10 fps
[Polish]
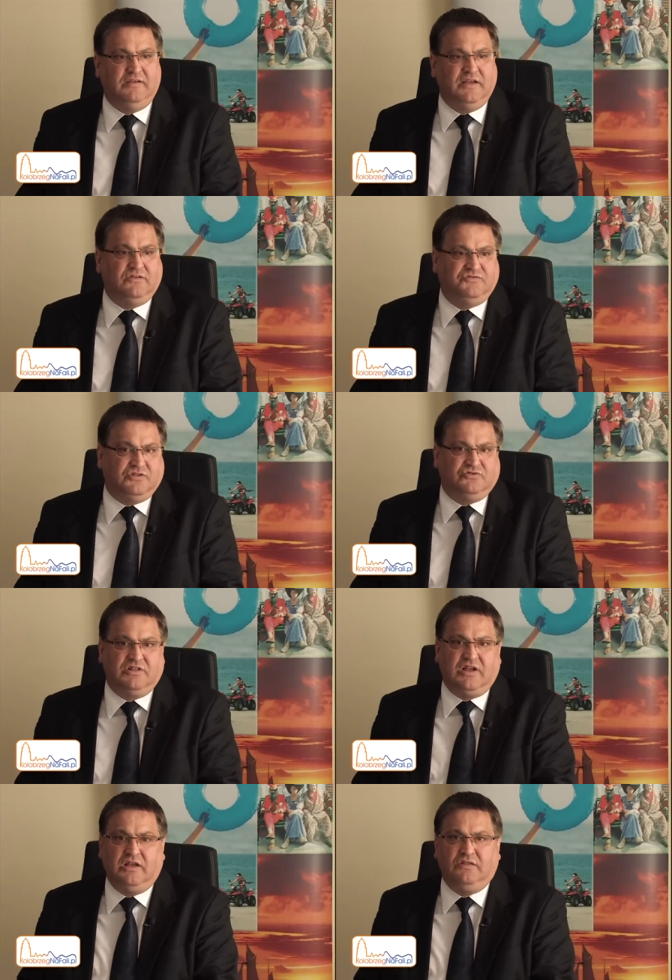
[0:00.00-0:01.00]
Jedno w
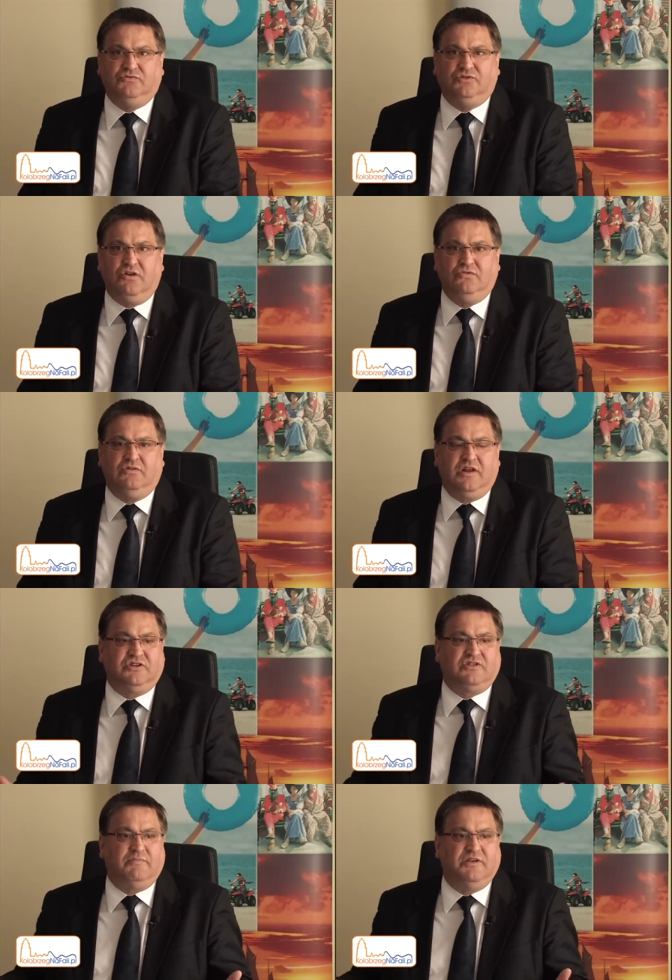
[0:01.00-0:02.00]
tak jedno ustronił,
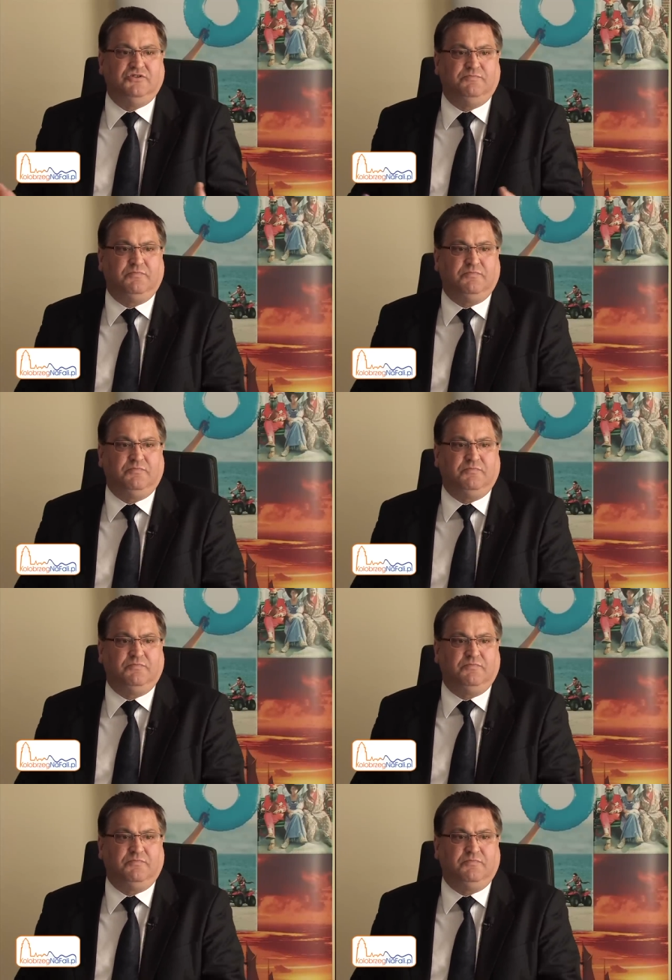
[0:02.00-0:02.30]
reszta będzie